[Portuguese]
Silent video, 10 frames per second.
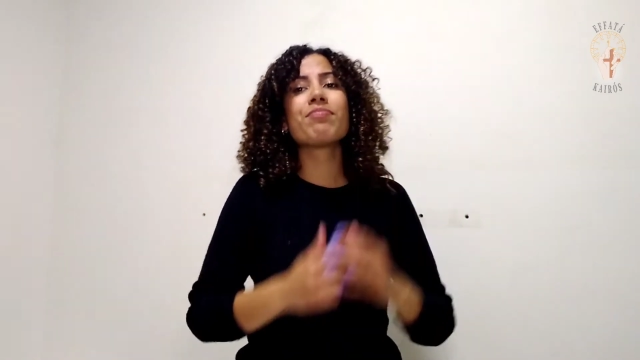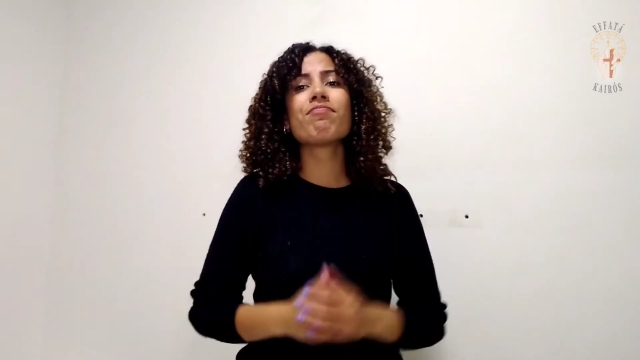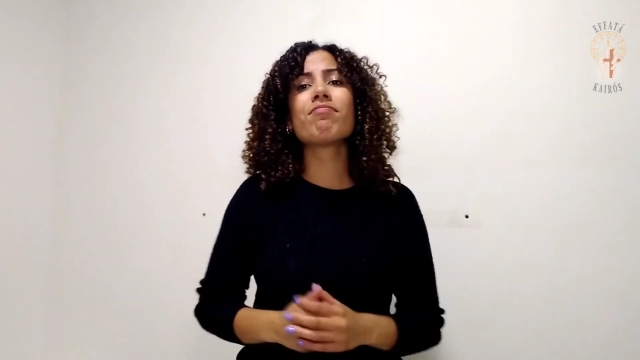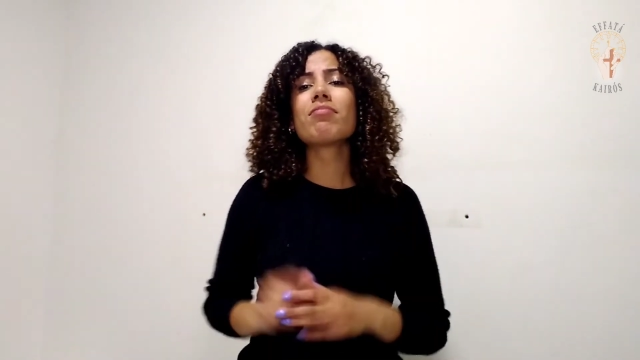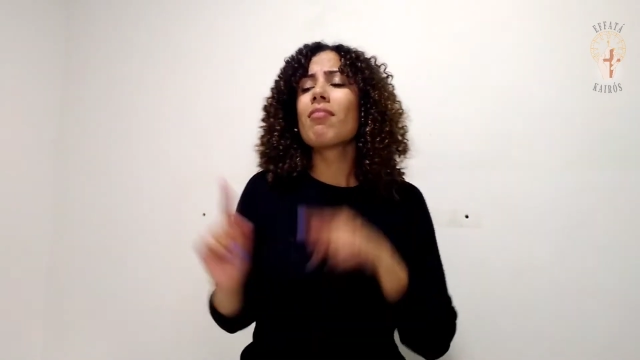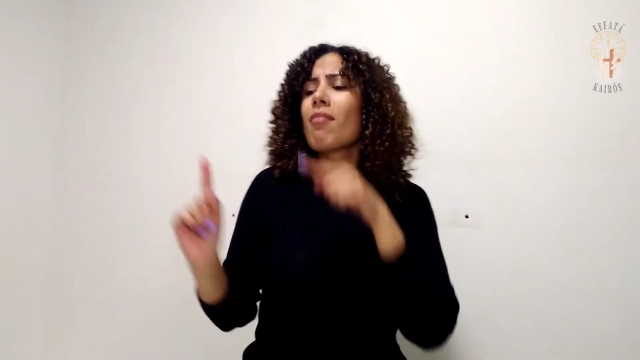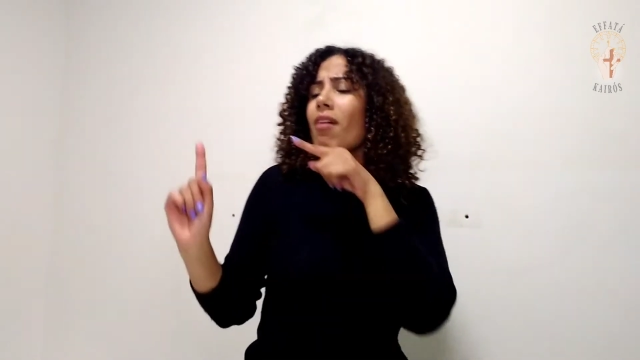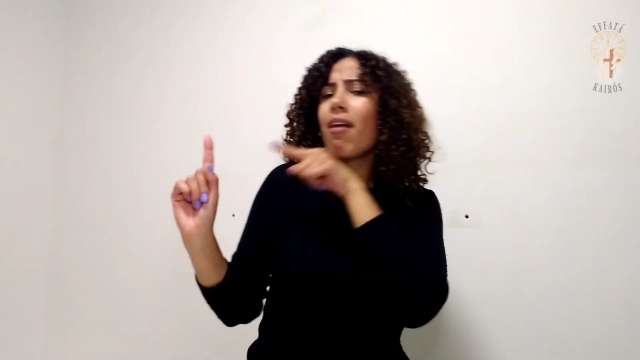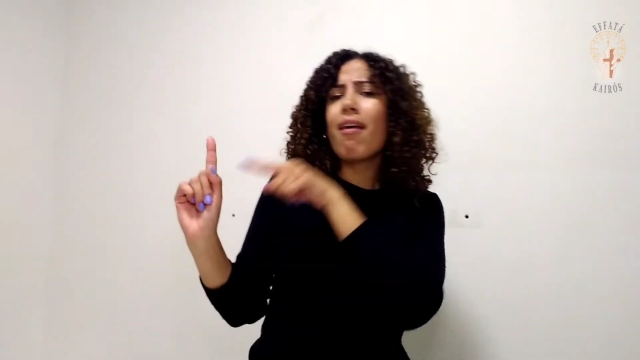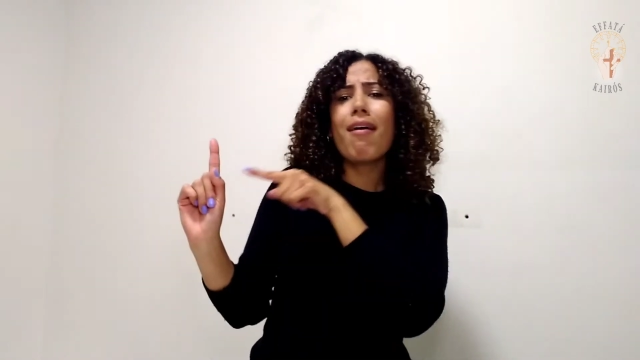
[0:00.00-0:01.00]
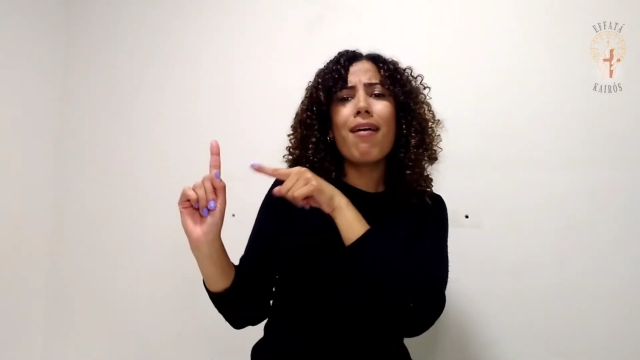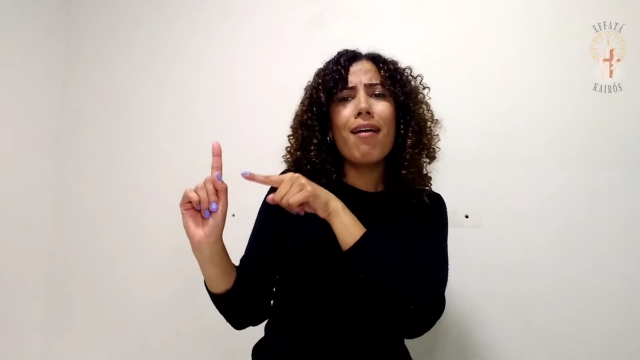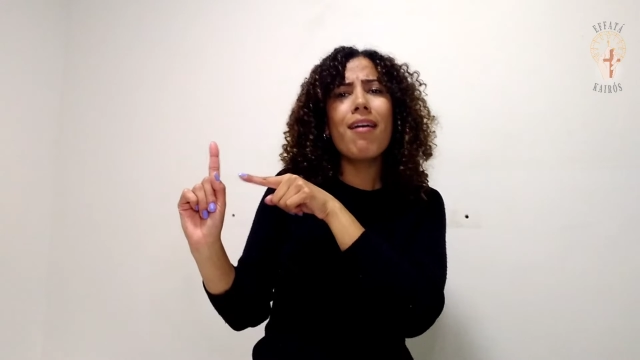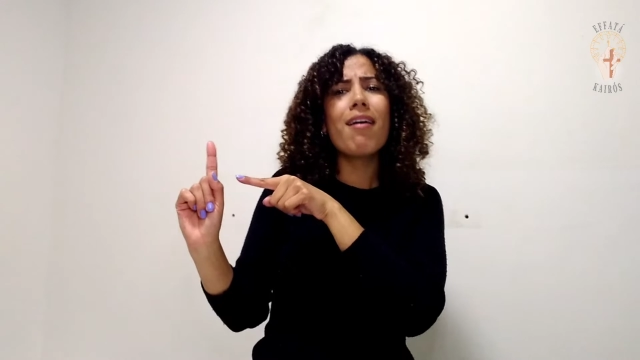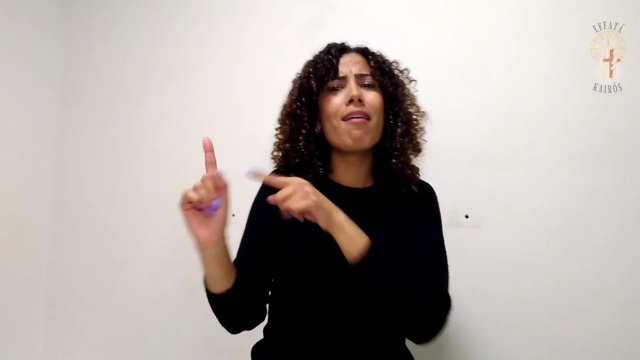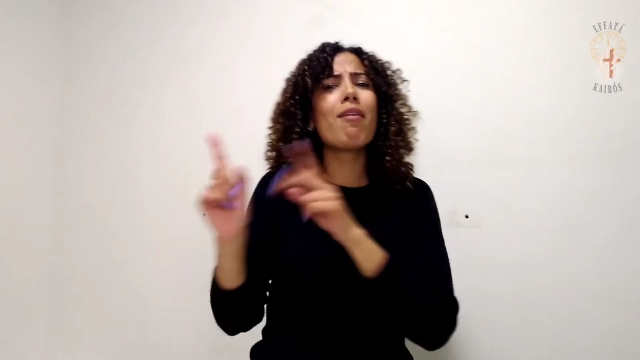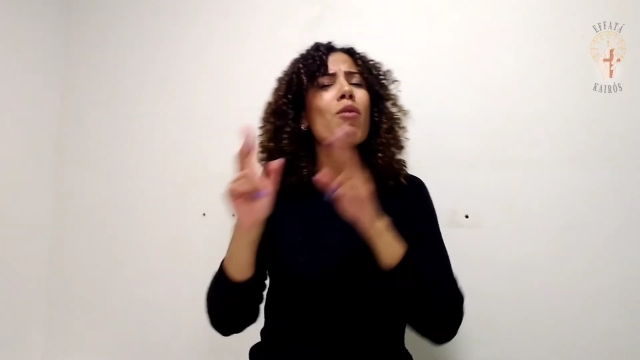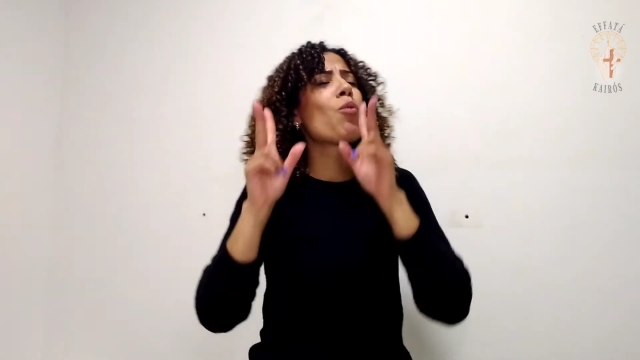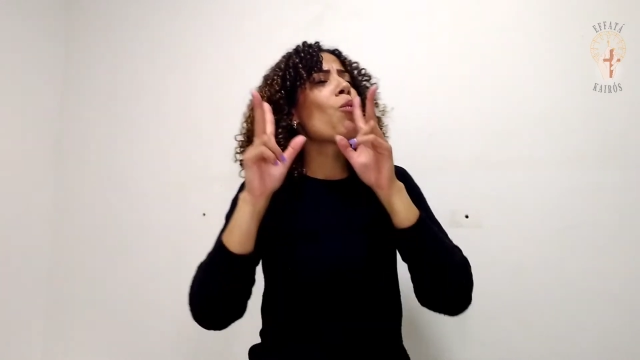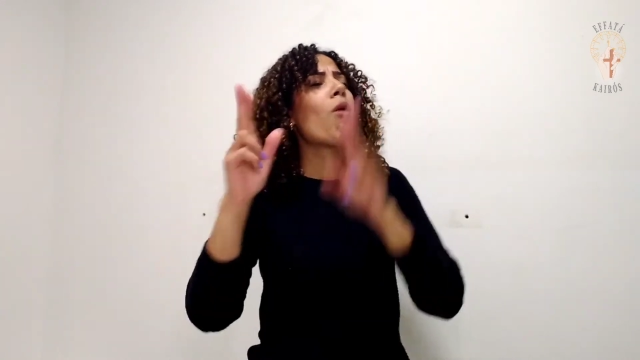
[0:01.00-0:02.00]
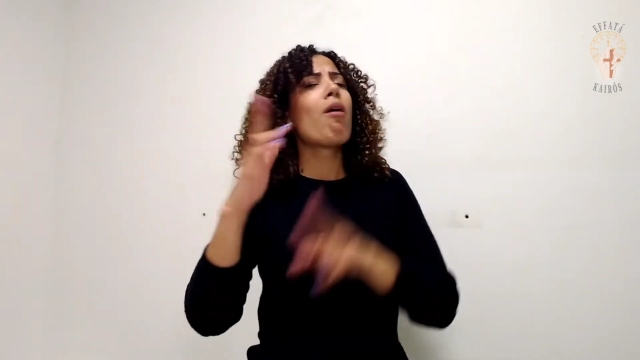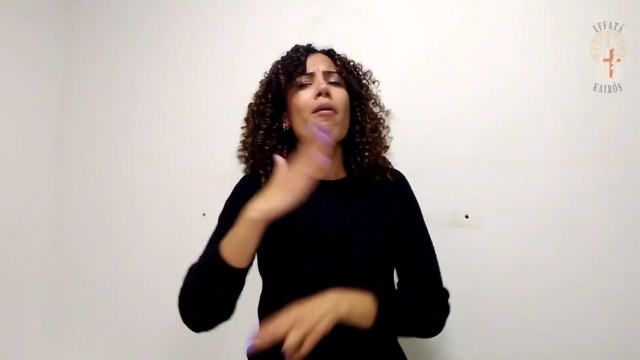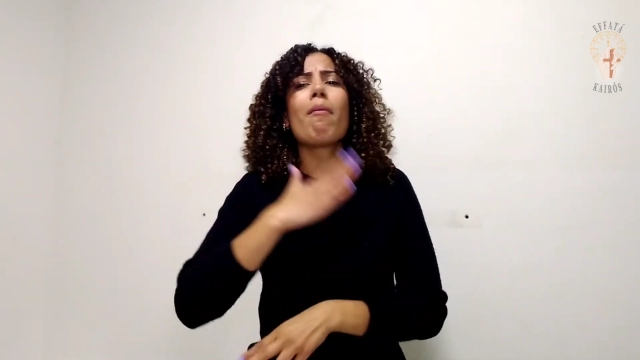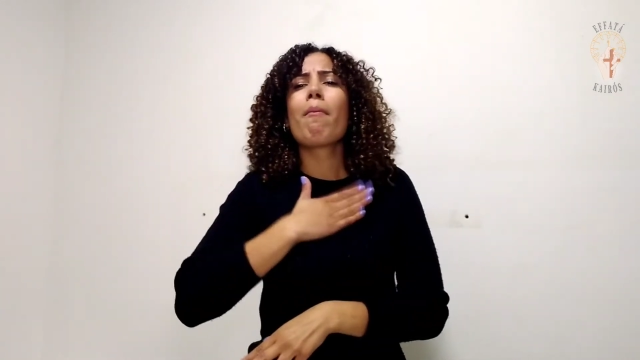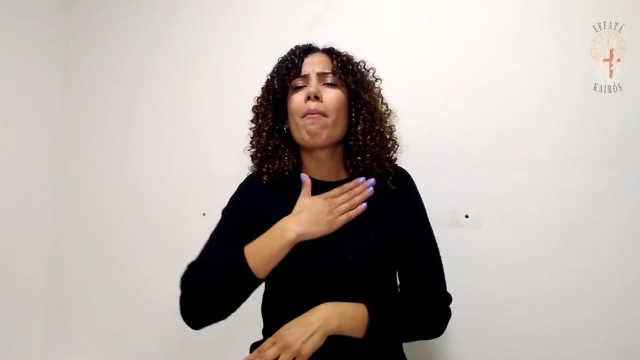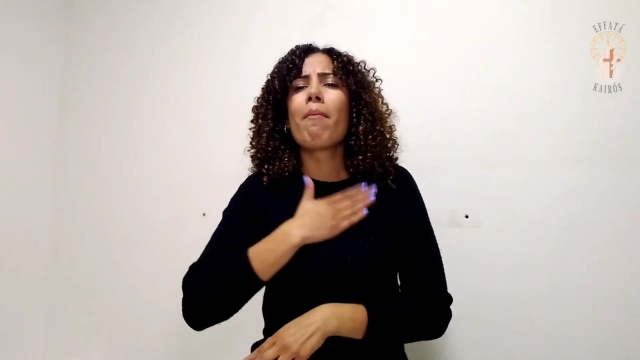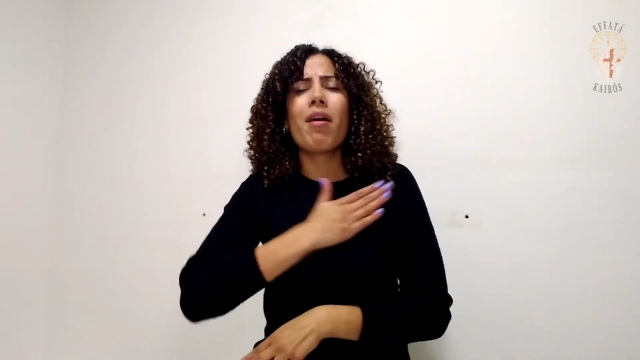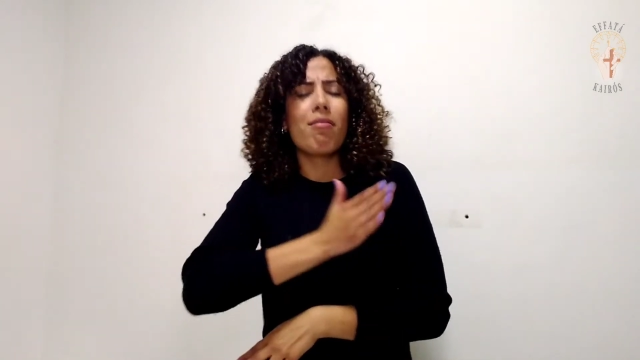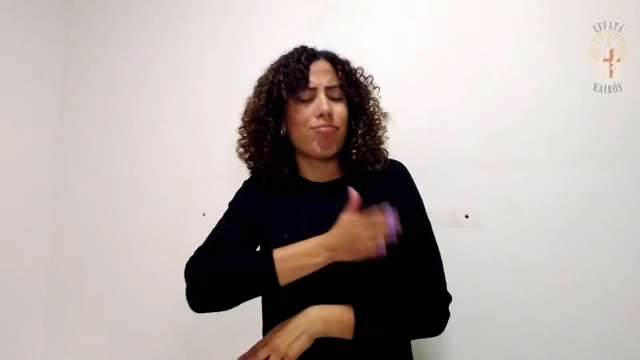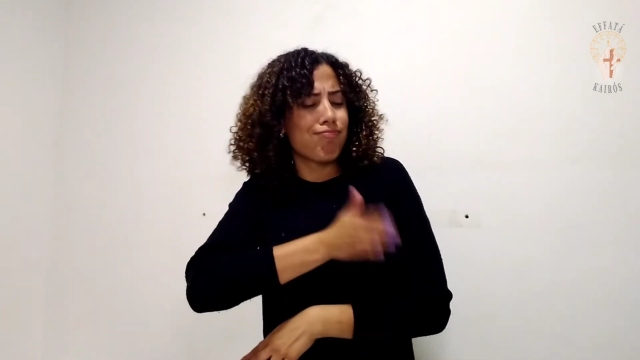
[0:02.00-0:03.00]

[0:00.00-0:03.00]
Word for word: Ele é como se fosse meu